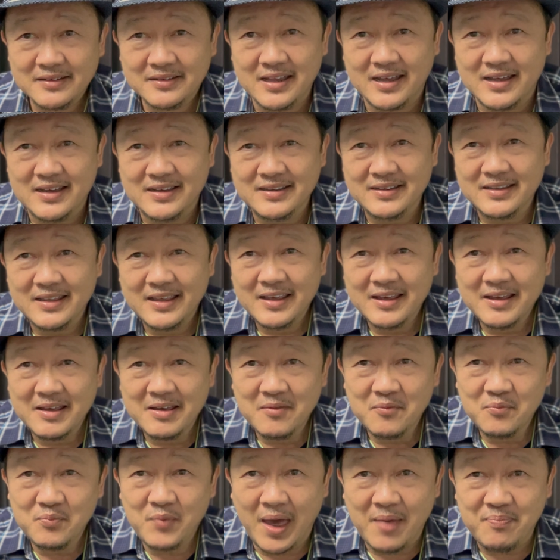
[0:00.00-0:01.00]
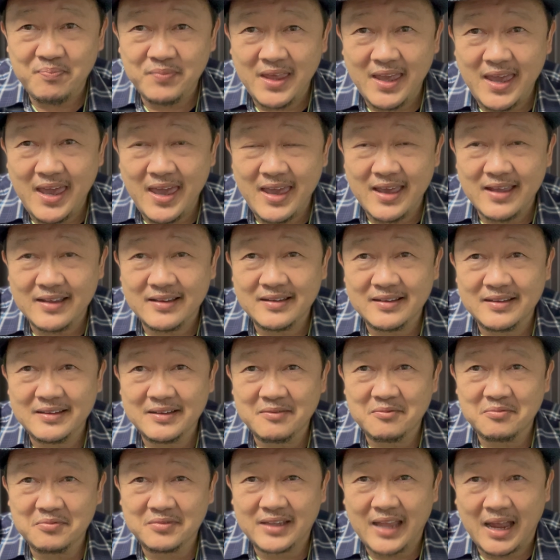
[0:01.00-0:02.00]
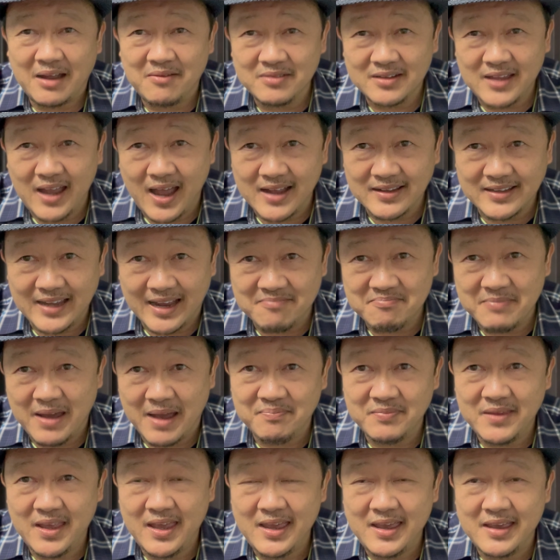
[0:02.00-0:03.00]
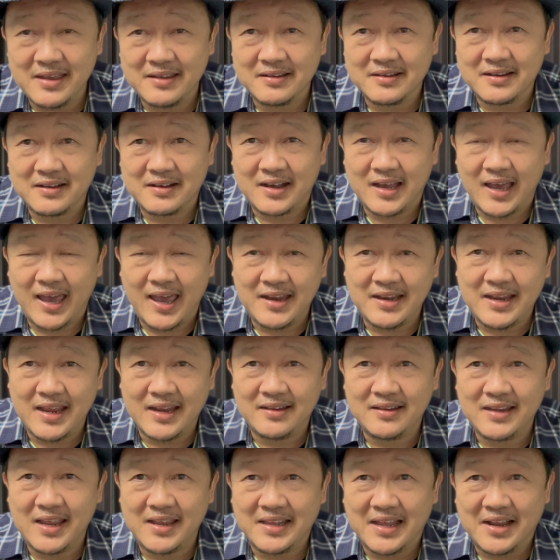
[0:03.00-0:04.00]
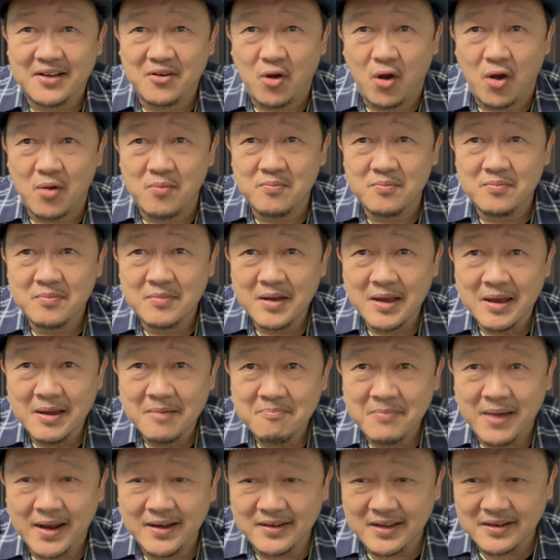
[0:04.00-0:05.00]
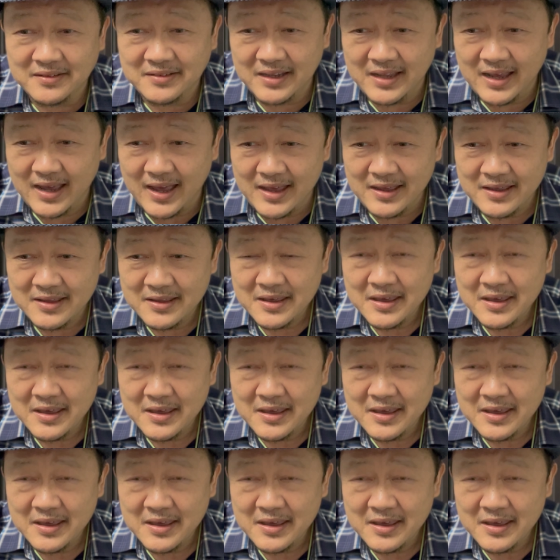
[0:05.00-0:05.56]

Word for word: ซึ่งแบบนี้ทำถ้าทำแบบนี้เครดิตในสังคม มันก็เสีย